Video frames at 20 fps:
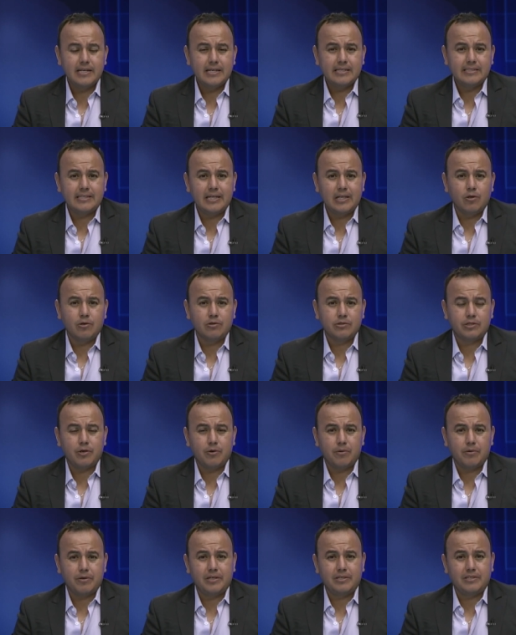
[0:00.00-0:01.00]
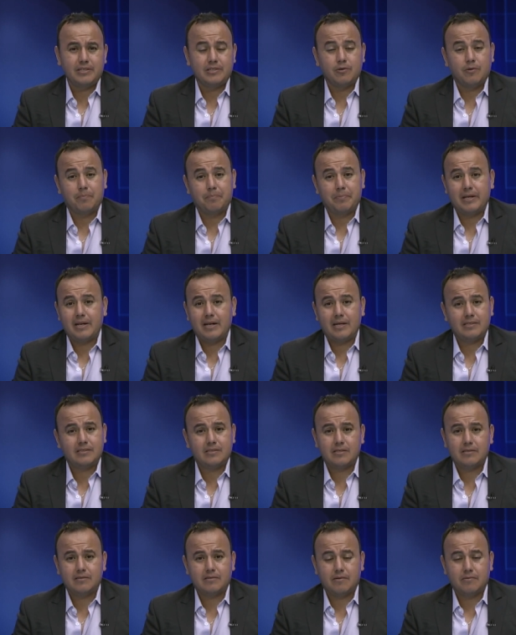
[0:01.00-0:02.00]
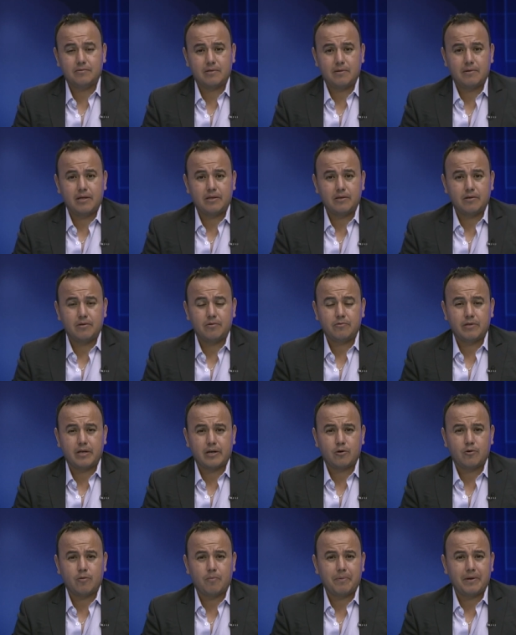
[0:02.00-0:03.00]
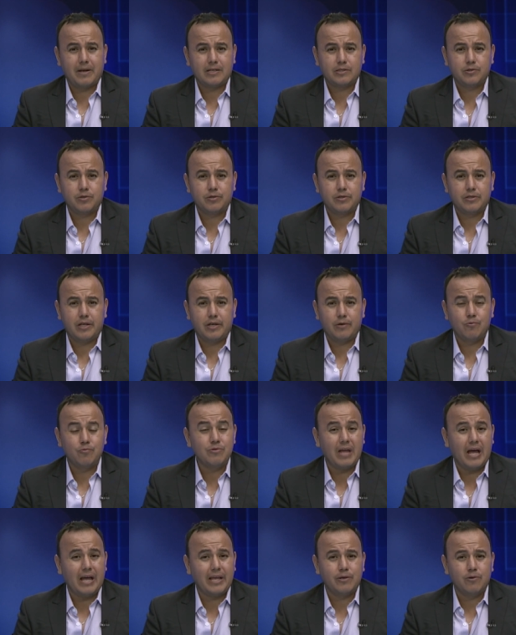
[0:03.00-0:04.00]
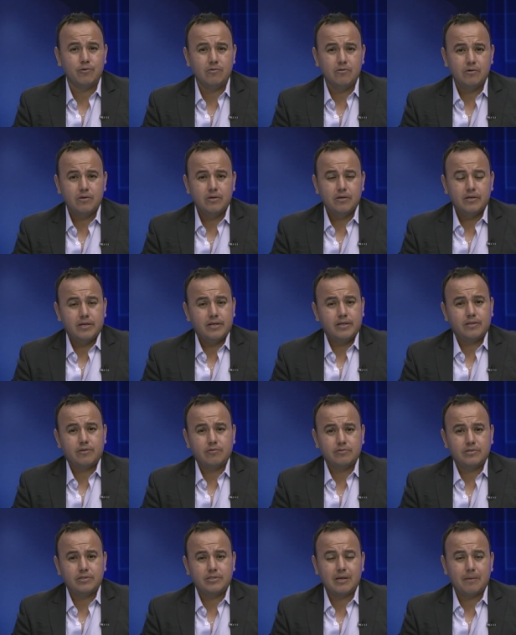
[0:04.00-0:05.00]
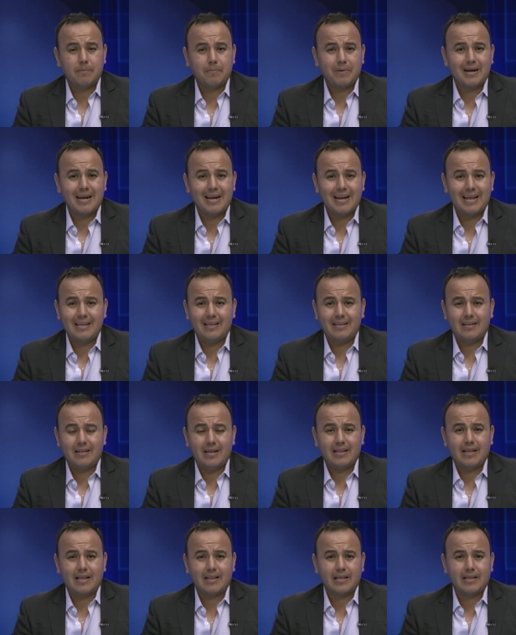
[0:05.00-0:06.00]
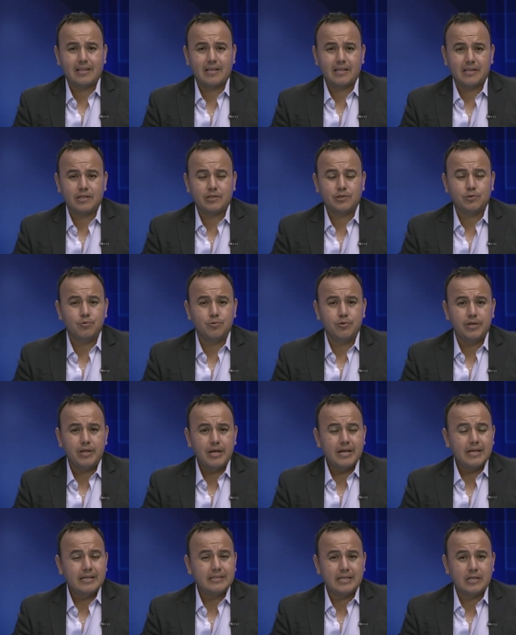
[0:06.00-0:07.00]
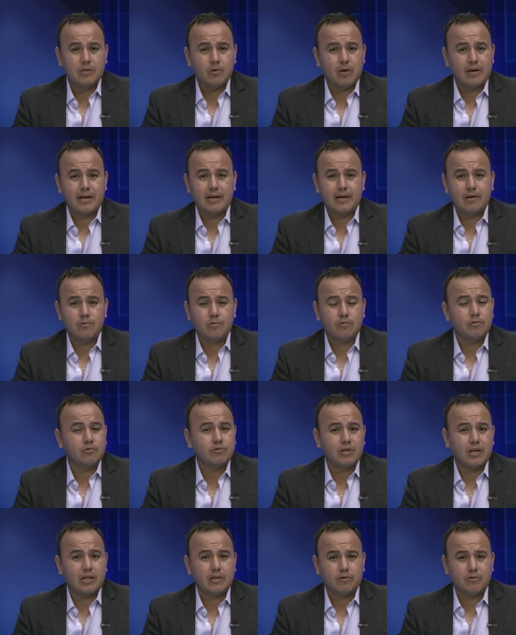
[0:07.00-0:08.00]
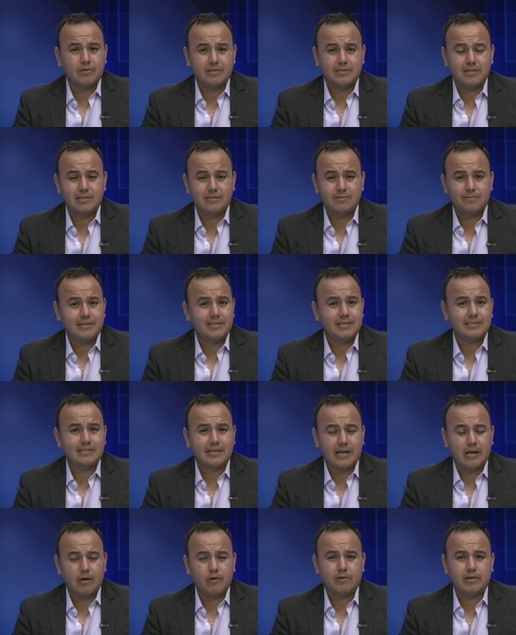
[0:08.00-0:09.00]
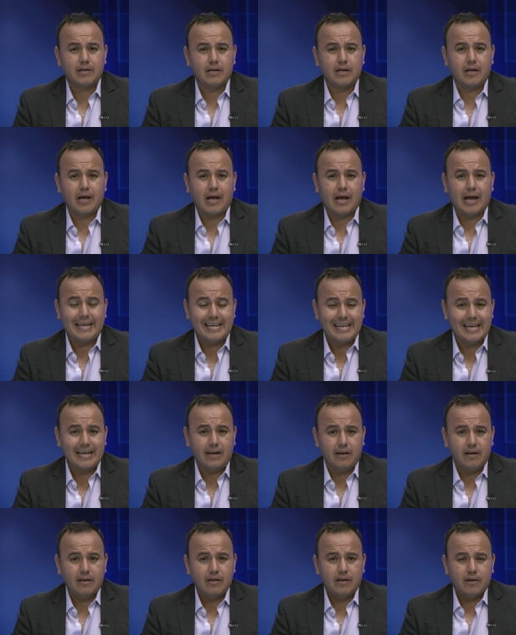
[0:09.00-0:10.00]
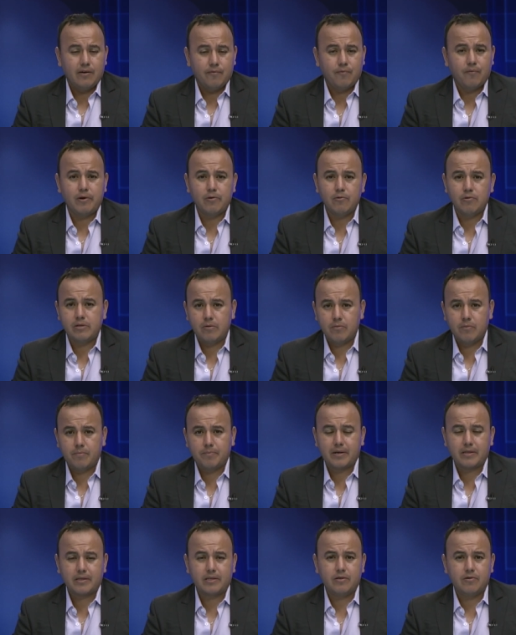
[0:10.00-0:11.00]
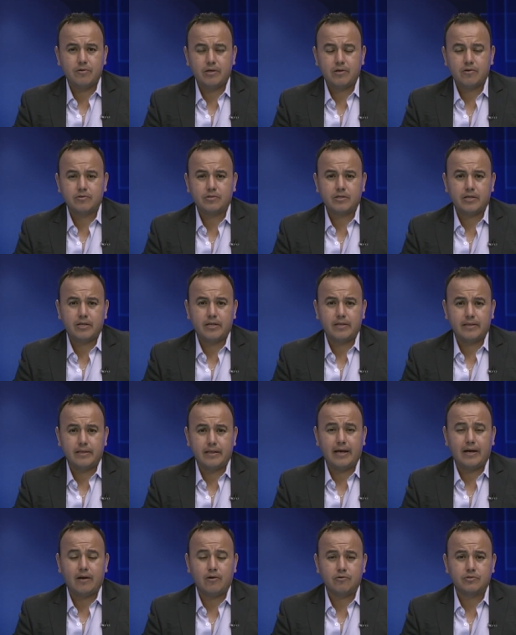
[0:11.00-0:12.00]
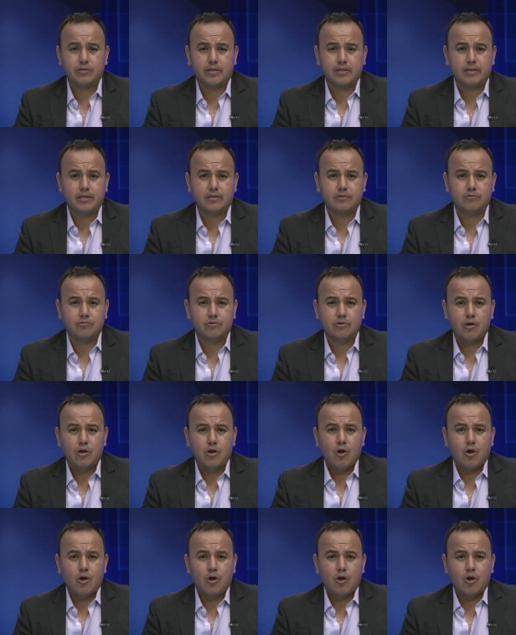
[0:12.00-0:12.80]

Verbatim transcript: si no se, y si se opera, estamos hablando de una recuperación de un año, entonces ya para la, edad que tiene Chuy, si no arregla un contrato de seis meses, creo que ayer fue el último partido de José de, José de Jesús